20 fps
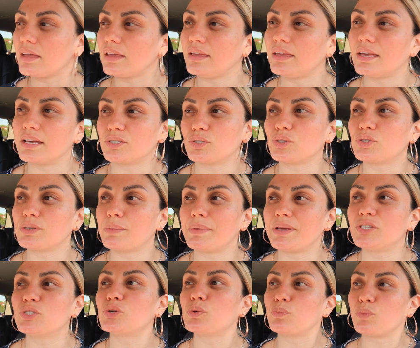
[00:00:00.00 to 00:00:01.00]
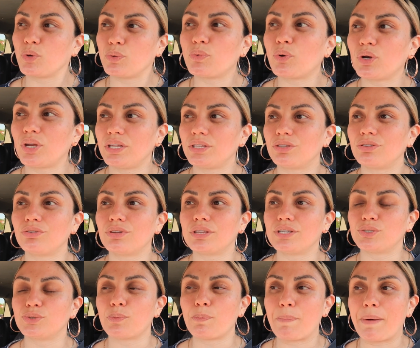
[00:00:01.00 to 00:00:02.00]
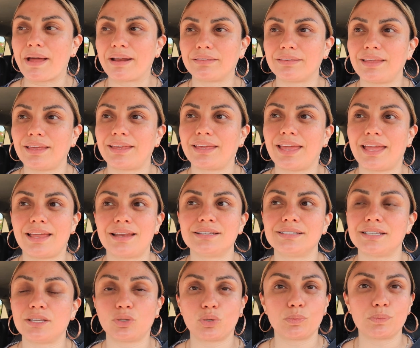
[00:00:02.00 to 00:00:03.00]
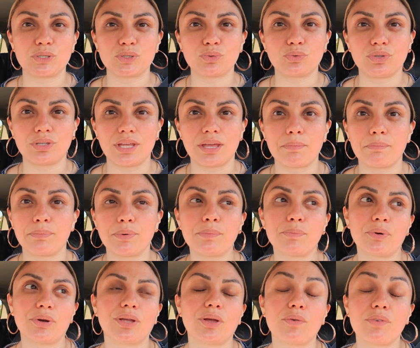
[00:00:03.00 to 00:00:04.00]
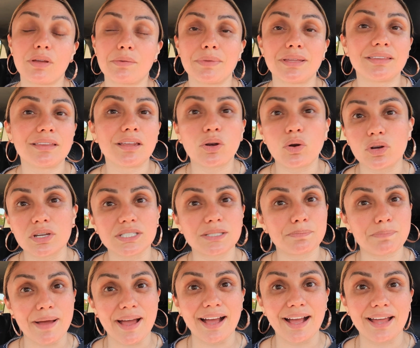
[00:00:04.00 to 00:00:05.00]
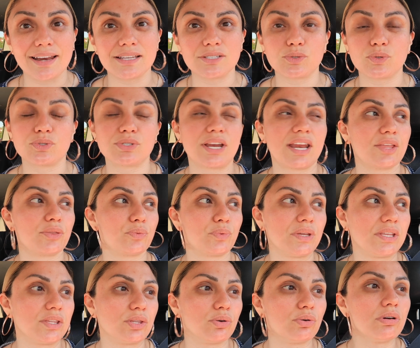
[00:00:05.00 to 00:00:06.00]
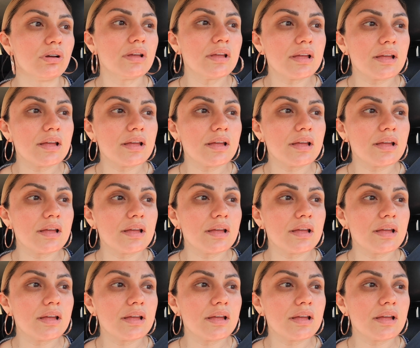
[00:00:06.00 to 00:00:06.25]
Y eso se me hizo muy bonito de su parte, que él se tome su tiempo, porque obviamente no les pagan, eso es gratuito,